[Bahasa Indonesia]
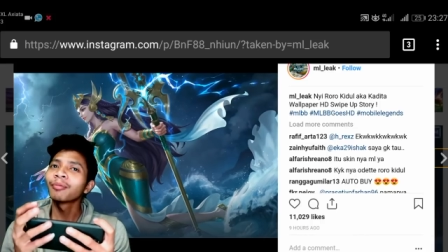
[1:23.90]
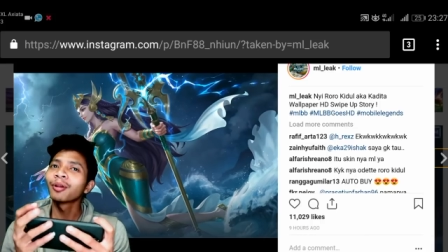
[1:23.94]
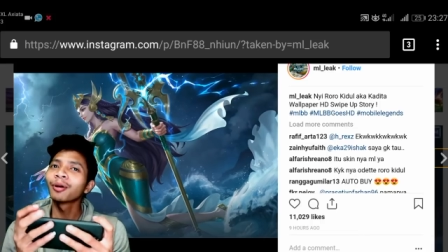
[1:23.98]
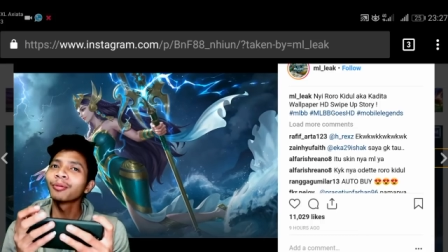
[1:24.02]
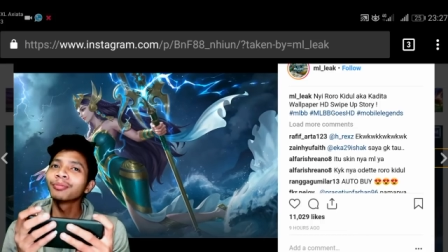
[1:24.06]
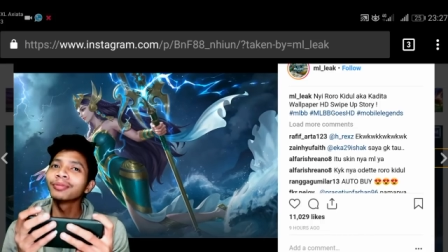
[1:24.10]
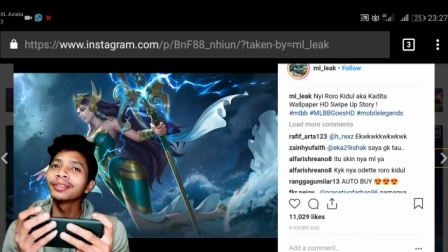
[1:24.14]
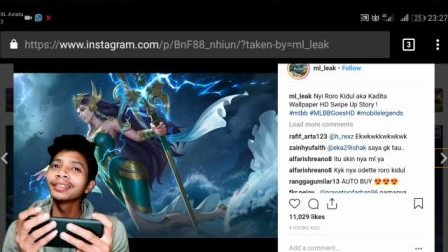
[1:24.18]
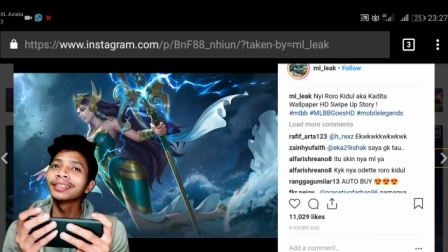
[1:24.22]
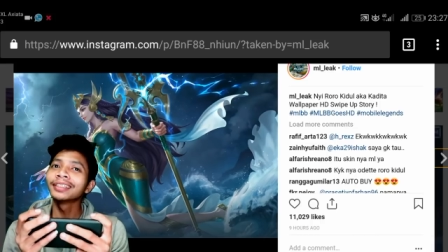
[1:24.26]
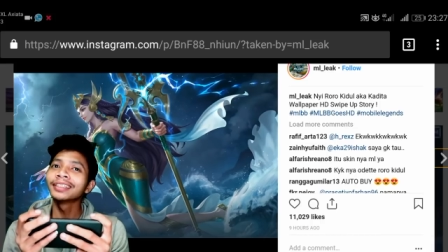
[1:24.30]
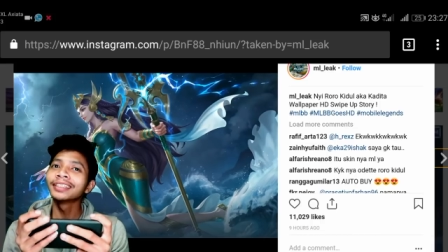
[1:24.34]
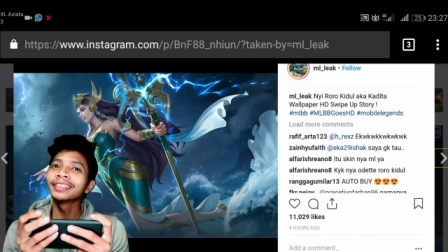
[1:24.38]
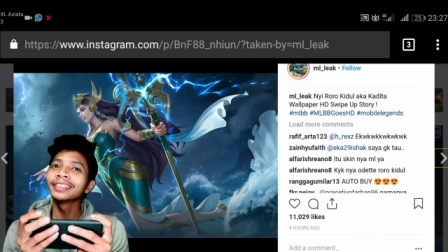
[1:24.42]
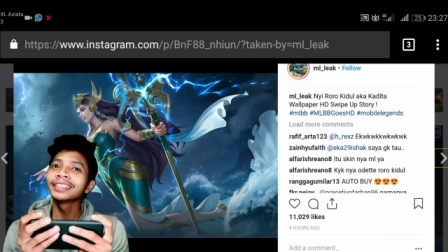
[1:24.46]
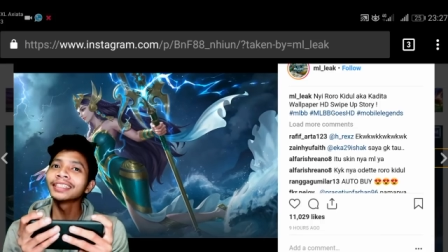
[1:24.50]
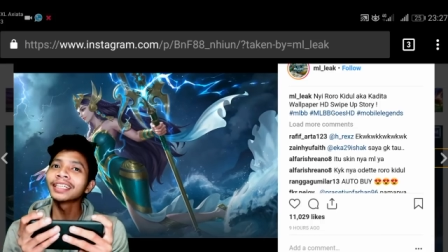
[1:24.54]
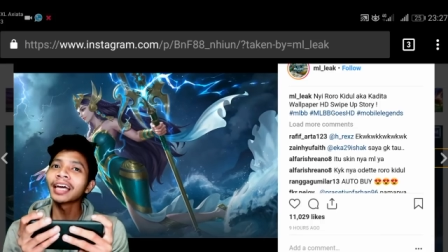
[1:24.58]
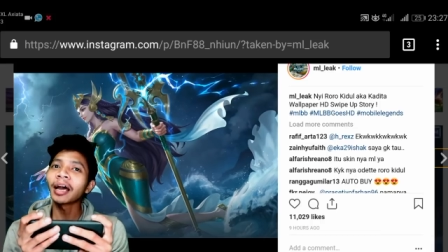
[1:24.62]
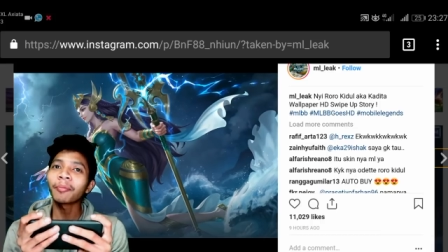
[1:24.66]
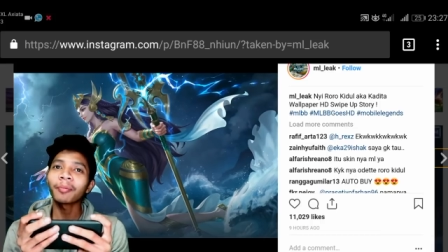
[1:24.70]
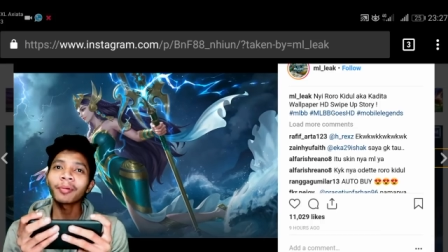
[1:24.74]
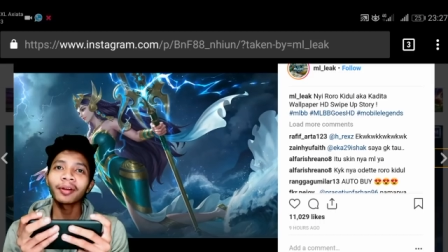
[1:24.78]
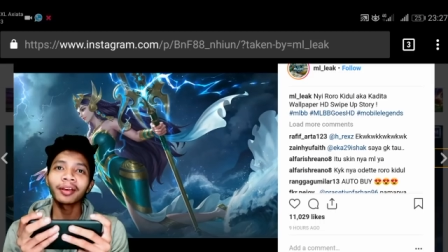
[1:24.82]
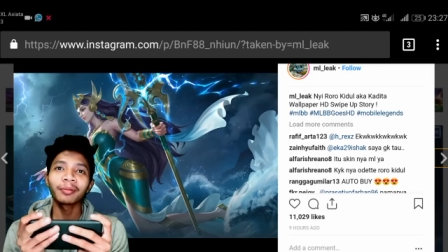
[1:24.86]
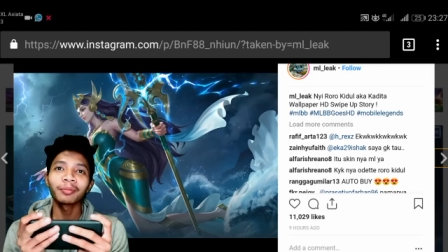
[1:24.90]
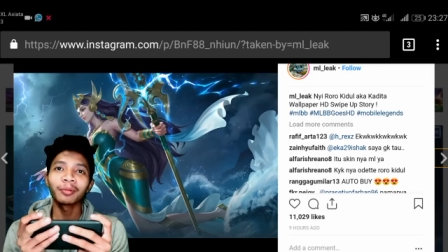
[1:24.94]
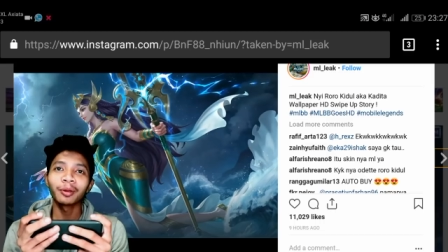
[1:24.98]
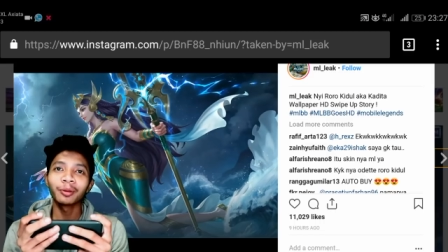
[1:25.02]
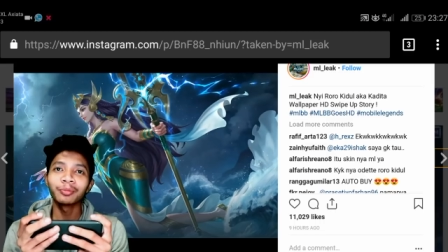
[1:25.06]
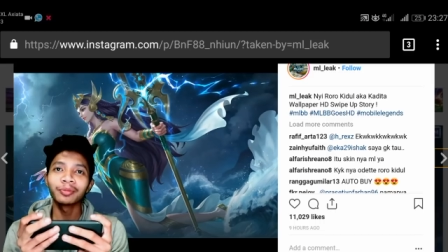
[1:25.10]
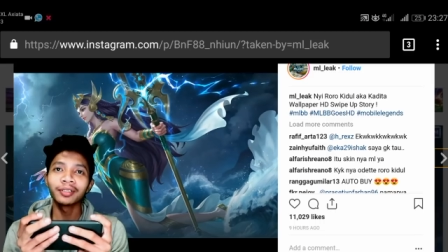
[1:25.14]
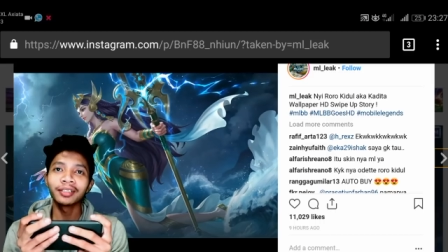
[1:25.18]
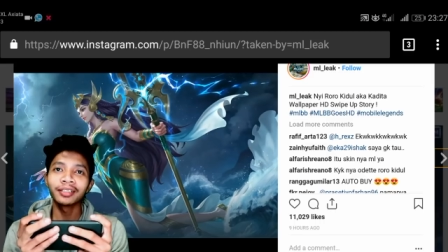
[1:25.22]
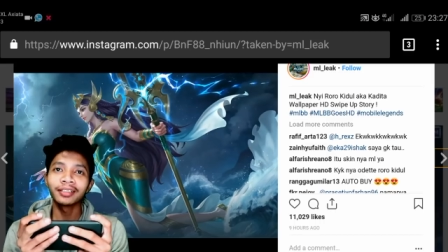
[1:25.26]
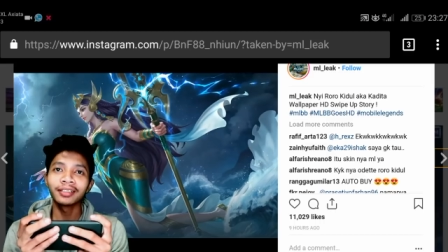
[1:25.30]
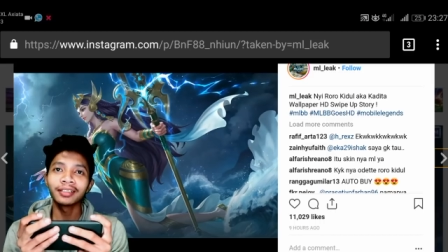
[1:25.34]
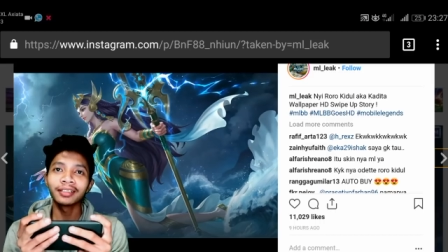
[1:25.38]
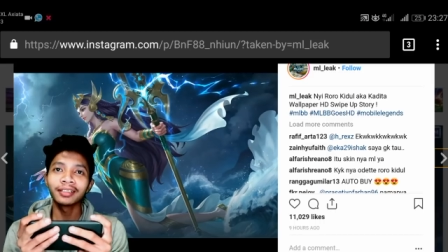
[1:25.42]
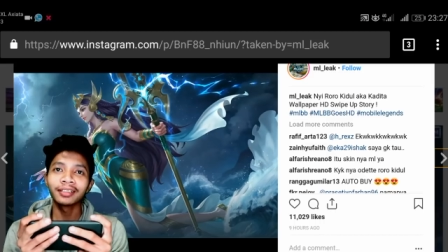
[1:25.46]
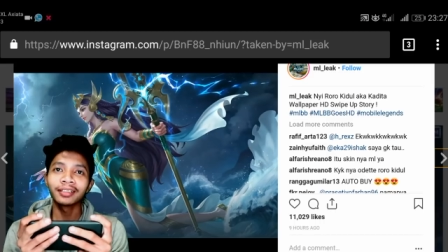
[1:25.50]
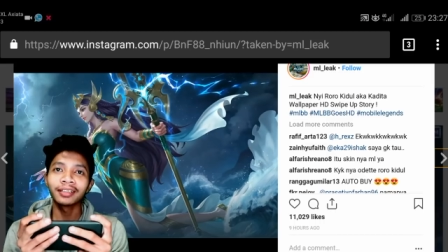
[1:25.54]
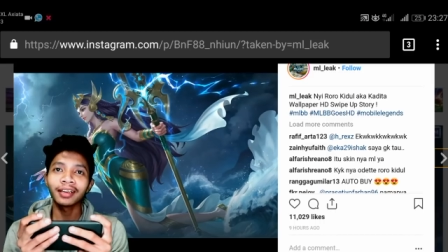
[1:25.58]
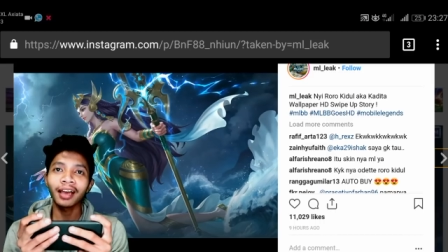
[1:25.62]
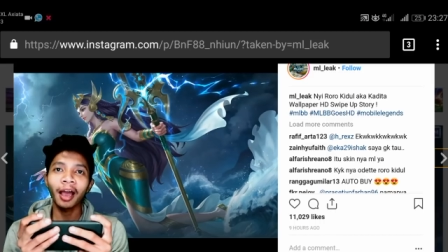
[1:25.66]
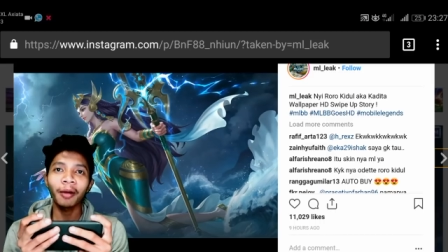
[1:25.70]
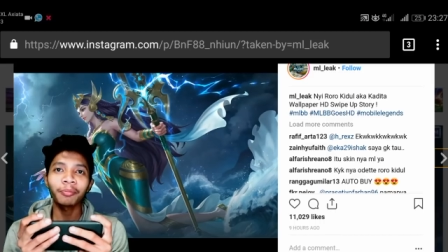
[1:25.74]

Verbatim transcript: belum di apa ya belum di